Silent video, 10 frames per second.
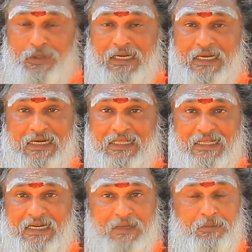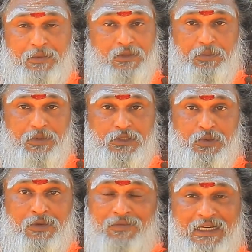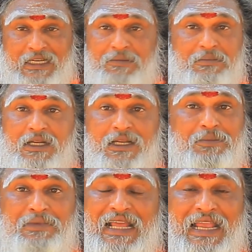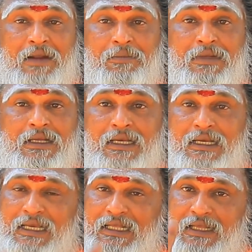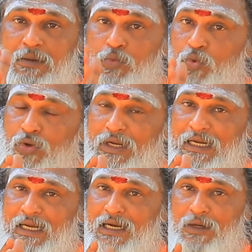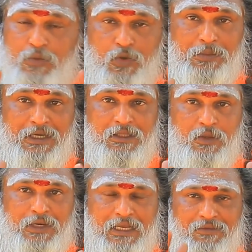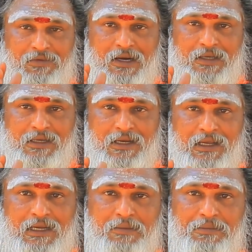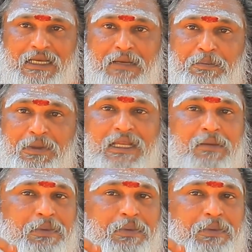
இலக்கணத்தில் நம்ம வந்து பேசுவோம் வல்லினம் மெல்லினம் இடையினம் இந்த மூன்று இனங்களும் ஒரு மனிதனுடைய வாழ்க்கையில மிகப்பெரிய